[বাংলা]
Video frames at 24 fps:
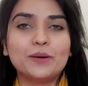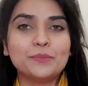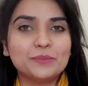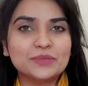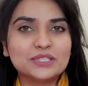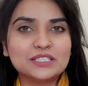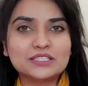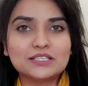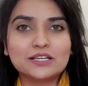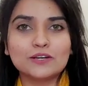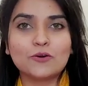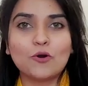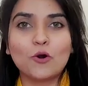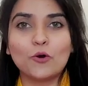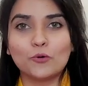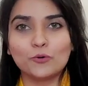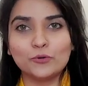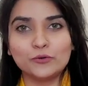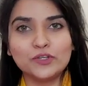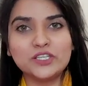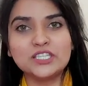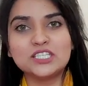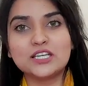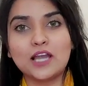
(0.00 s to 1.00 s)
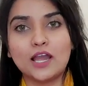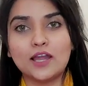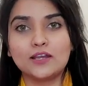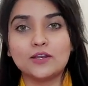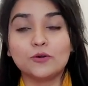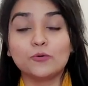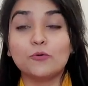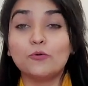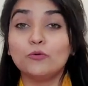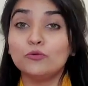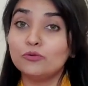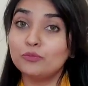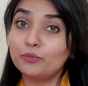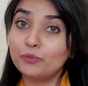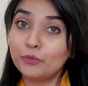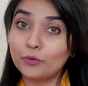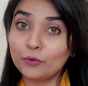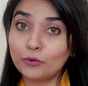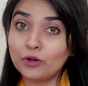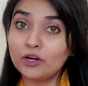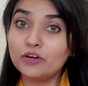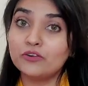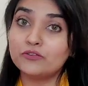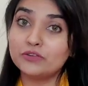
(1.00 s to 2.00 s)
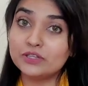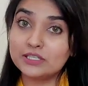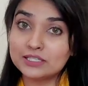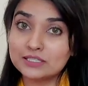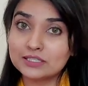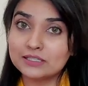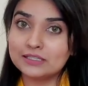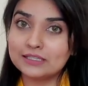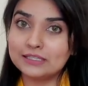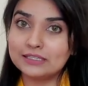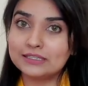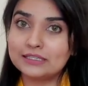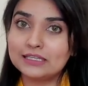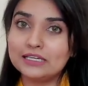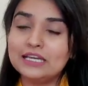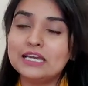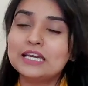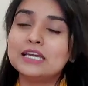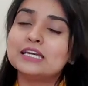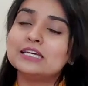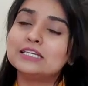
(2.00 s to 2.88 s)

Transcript: মাম্মিজরা কখনোই চায় না কোনো প্রকার রিস্ক নিতে